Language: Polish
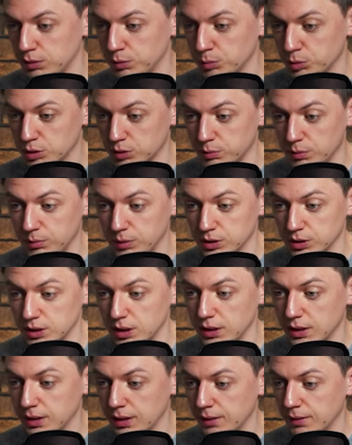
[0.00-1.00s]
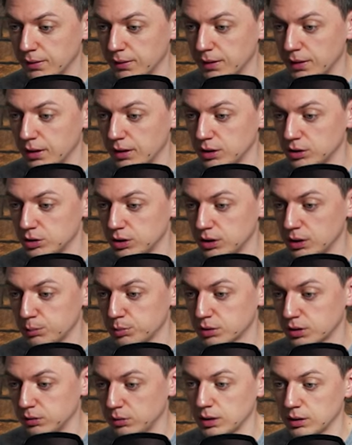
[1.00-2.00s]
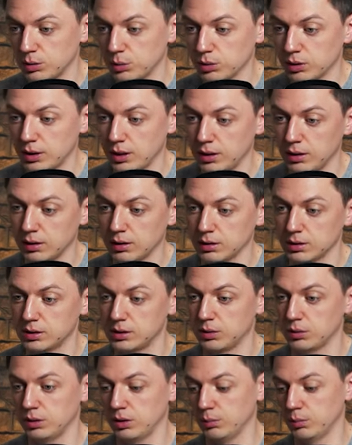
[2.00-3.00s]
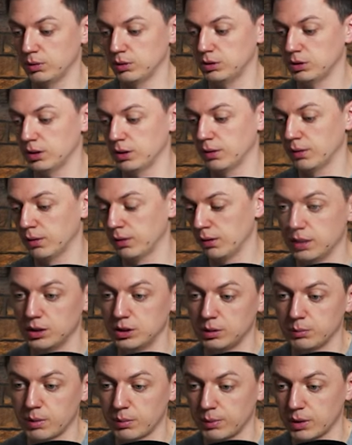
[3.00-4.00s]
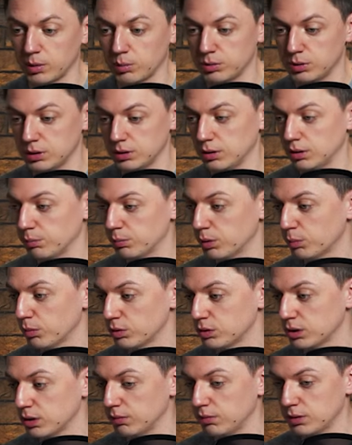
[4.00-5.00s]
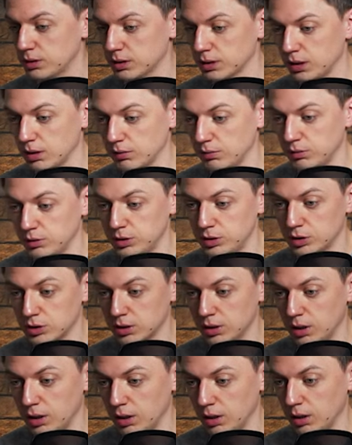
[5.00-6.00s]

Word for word: Możemy mieć kika, czyli na przykład na drugiej stronie będzie, jeśli mamy jakąś promocję, więc tak jak widzisz,